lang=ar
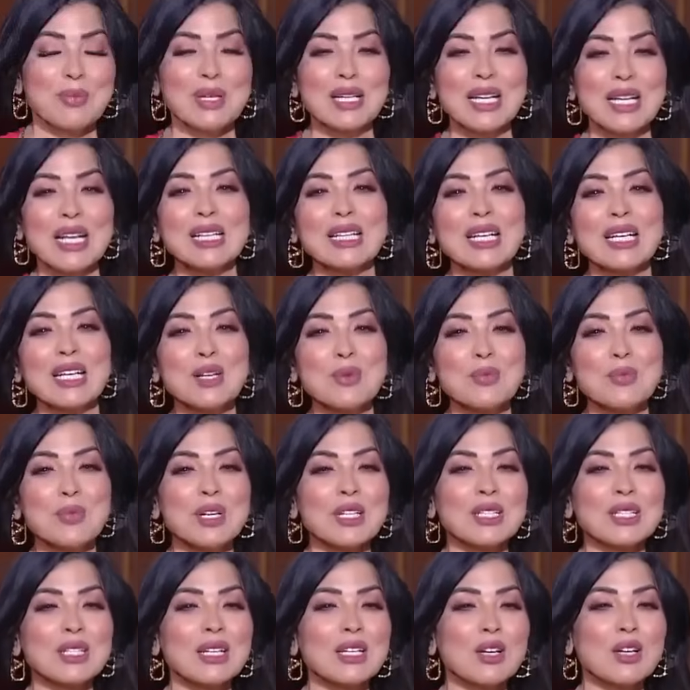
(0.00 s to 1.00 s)
بنجد تحيه
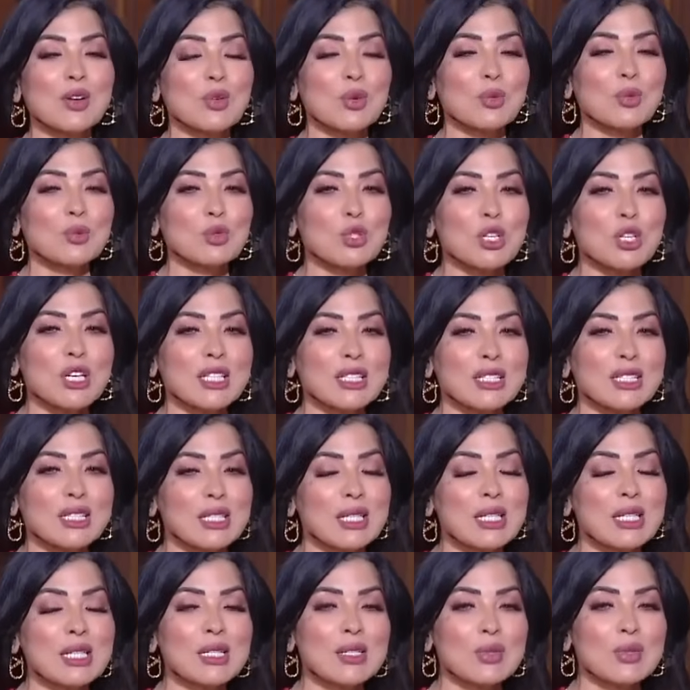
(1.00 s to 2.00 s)
مره تانيه
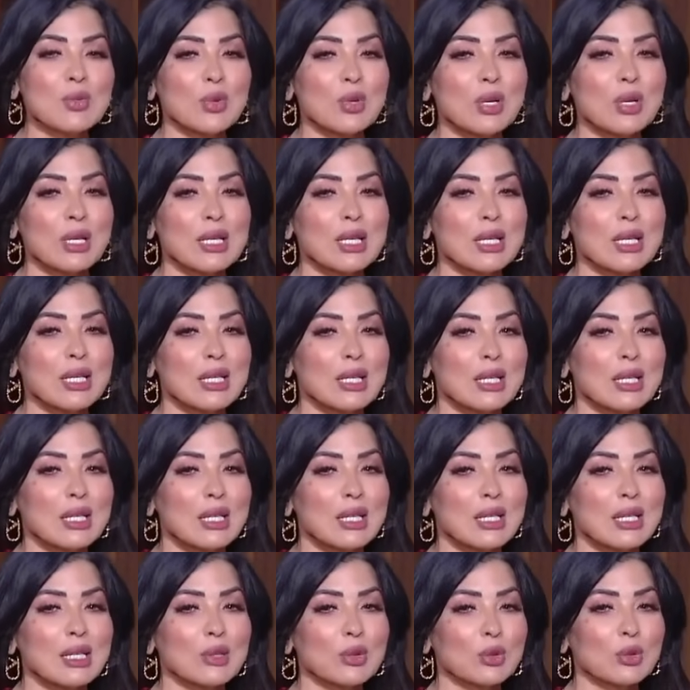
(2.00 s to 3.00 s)
للمشاهدين
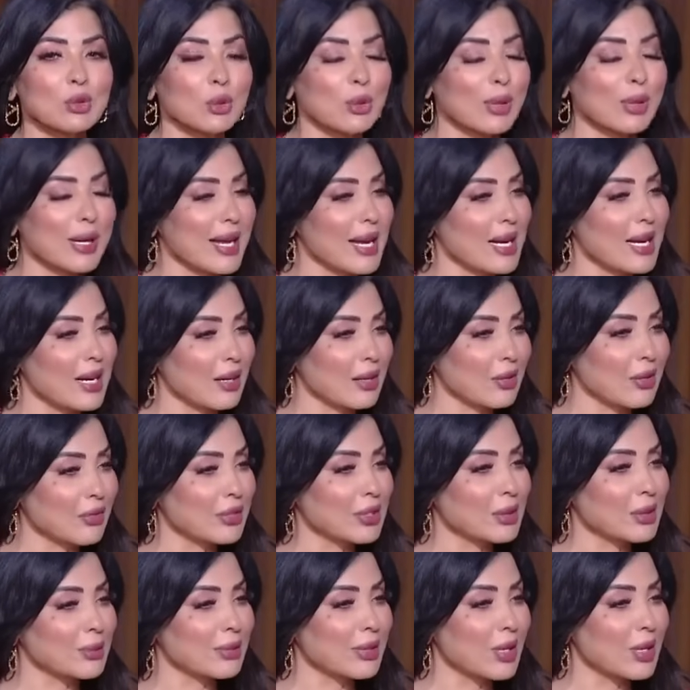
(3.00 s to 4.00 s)
والدكتوره هاله
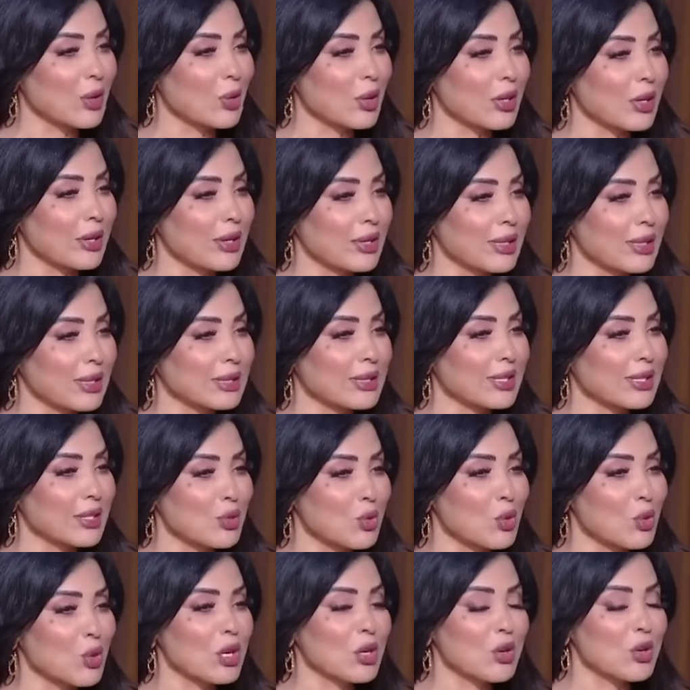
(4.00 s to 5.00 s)
حافظ منورانا زي
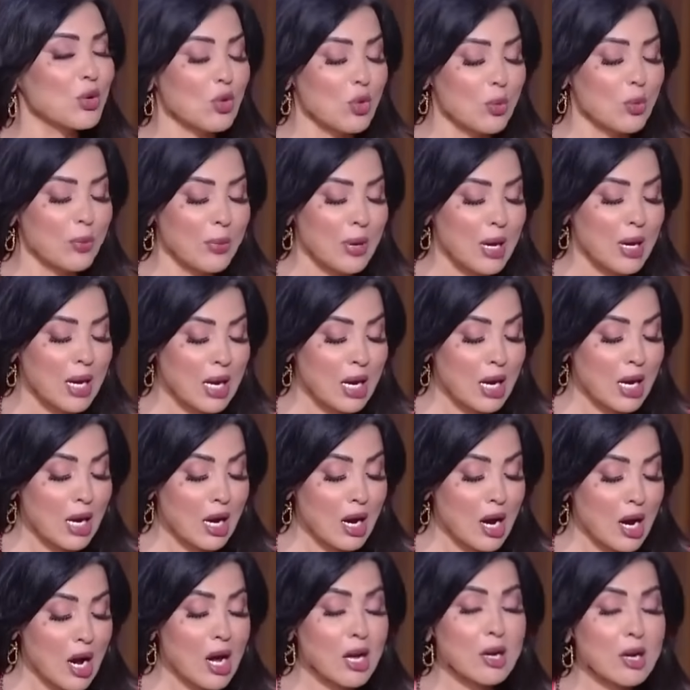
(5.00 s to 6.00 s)
كل يوم
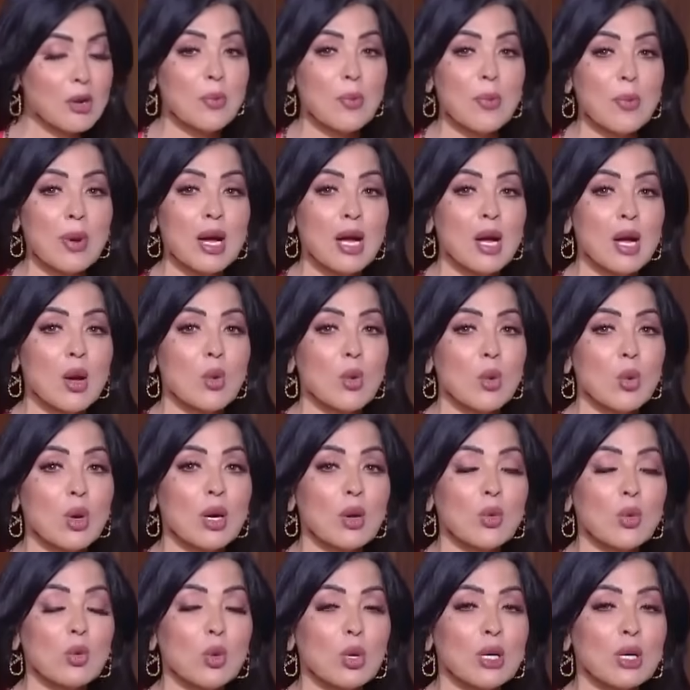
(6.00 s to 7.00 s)
أربع
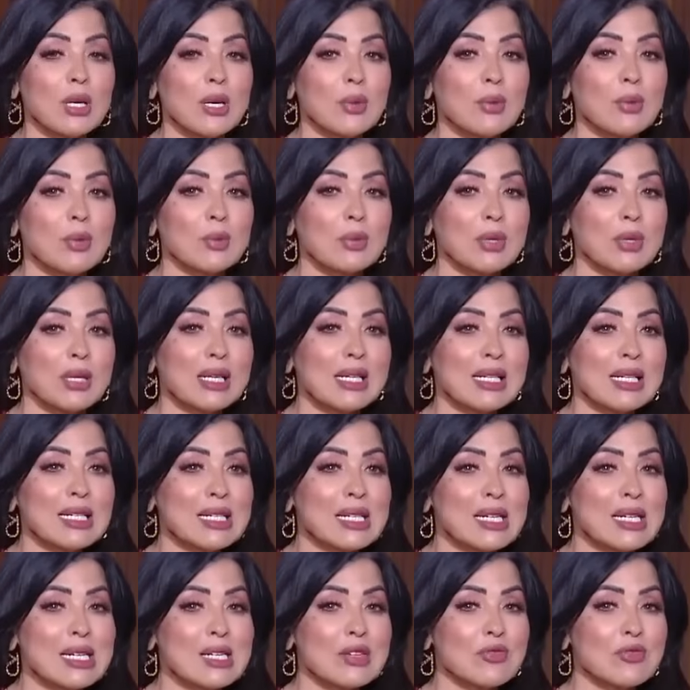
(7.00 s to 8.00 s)
ولو قلنا بما إن
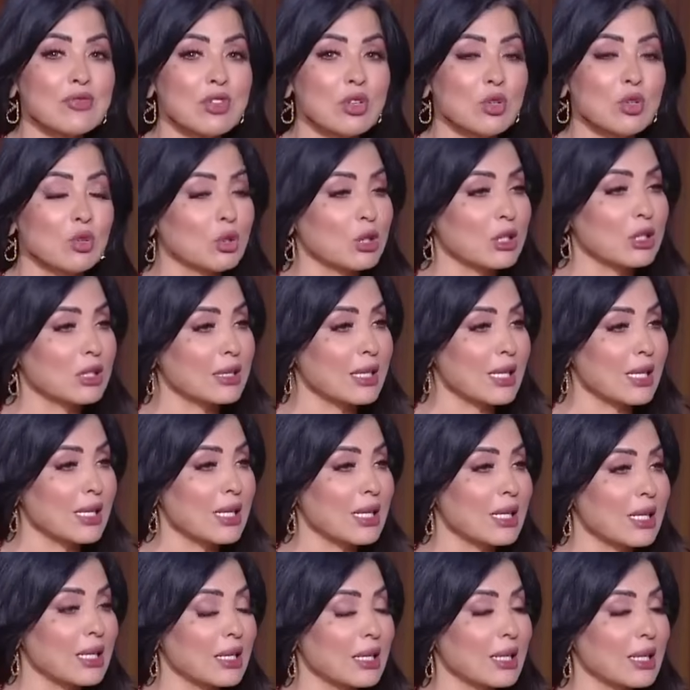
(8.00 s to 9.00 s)
إحنا في نص
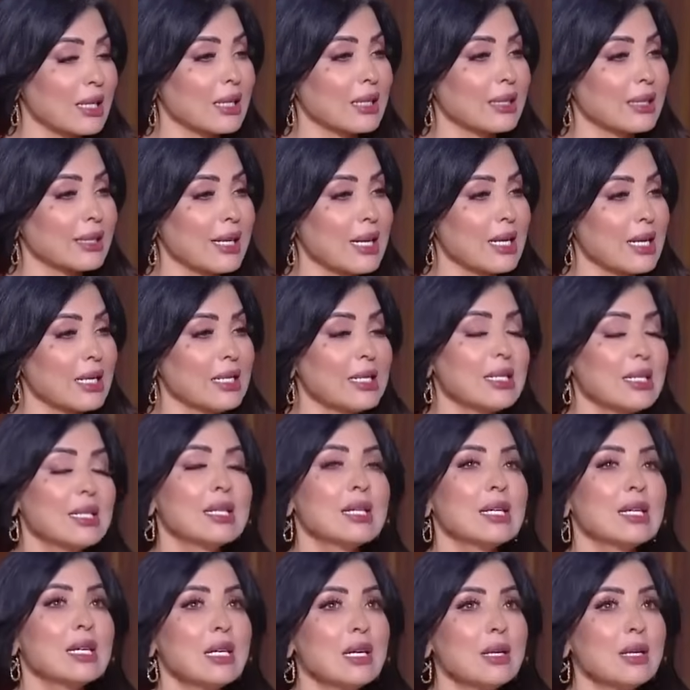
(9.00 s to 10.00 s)
السنة التاني
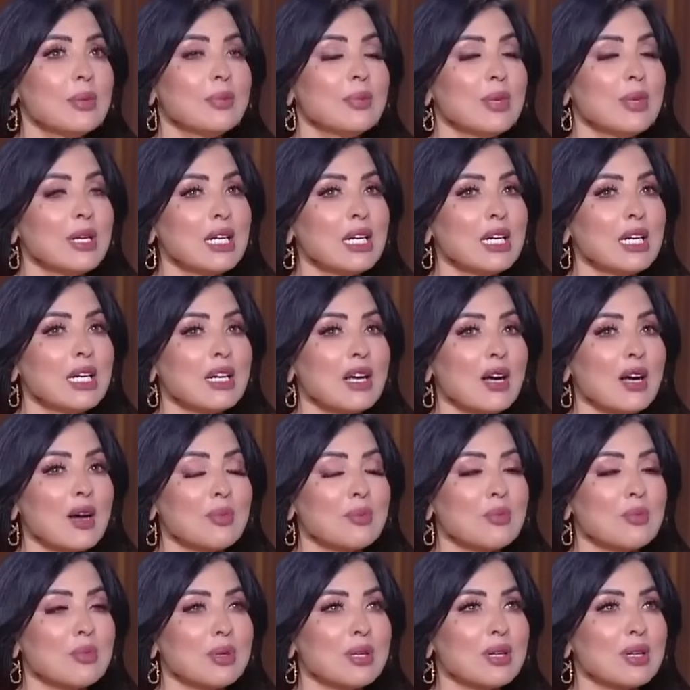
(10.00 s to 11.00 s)
مين
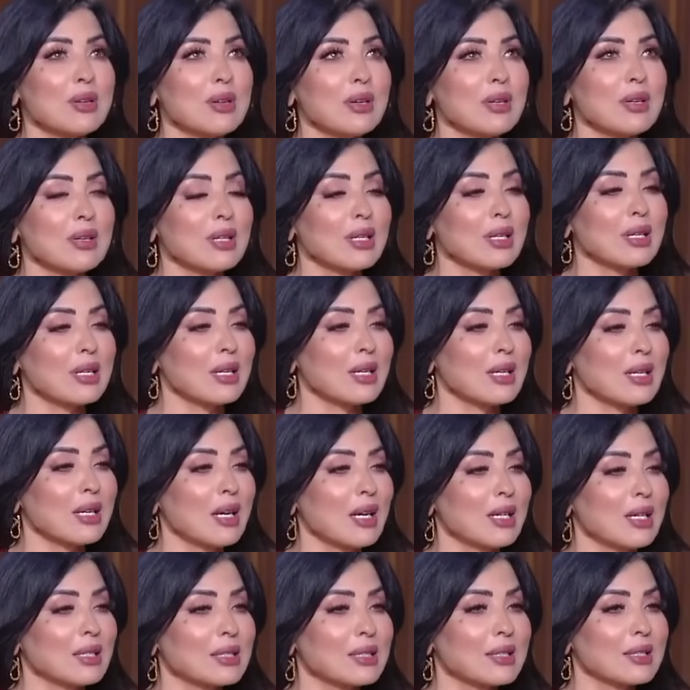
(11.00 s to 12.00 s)
الأبراج اللي
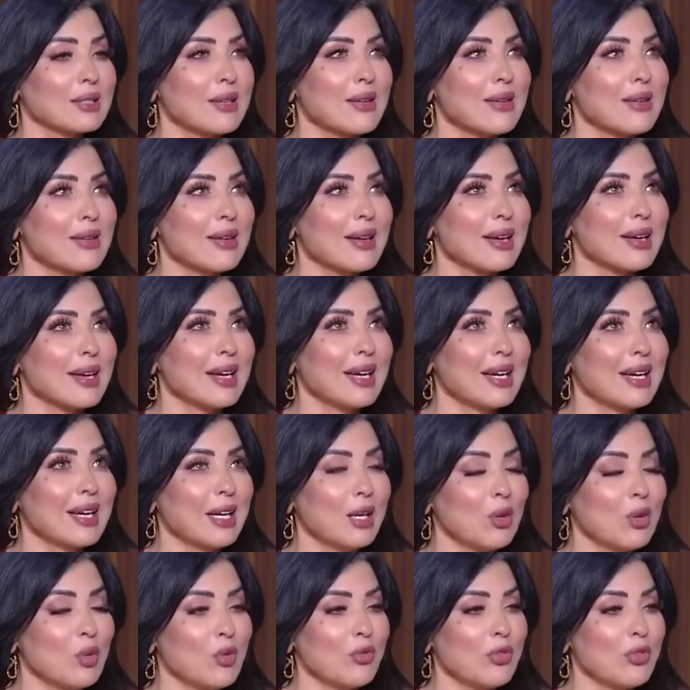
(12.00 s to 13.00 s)
حظها
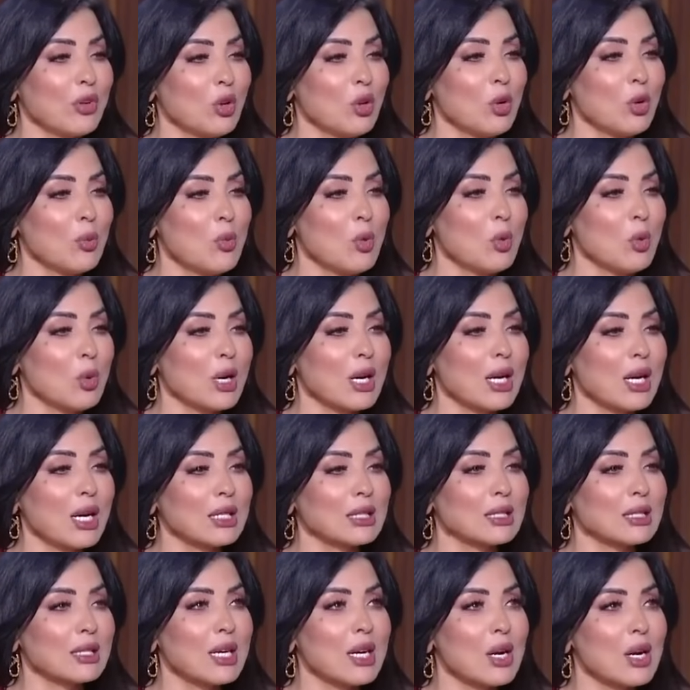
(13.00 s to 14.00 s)
حلو في الحب واللي
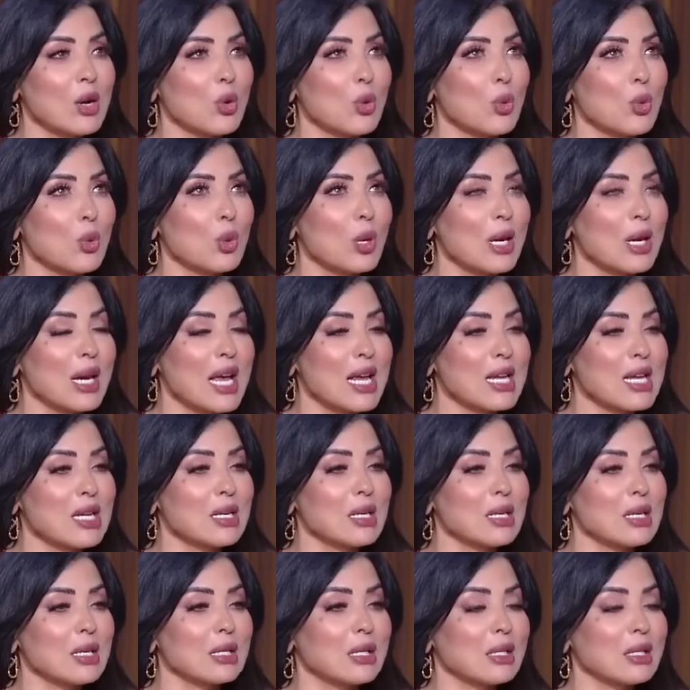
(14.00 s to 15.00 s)
حظها
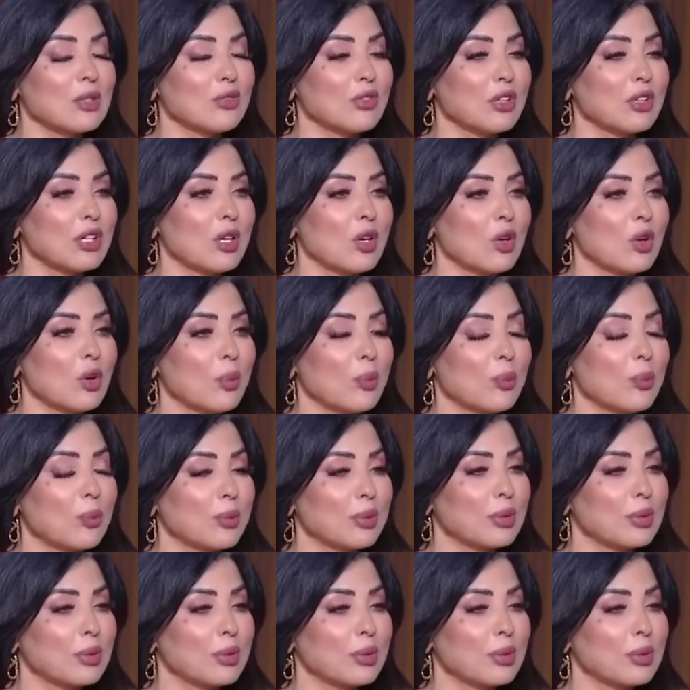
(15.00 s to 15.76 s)
قليل في الحب؟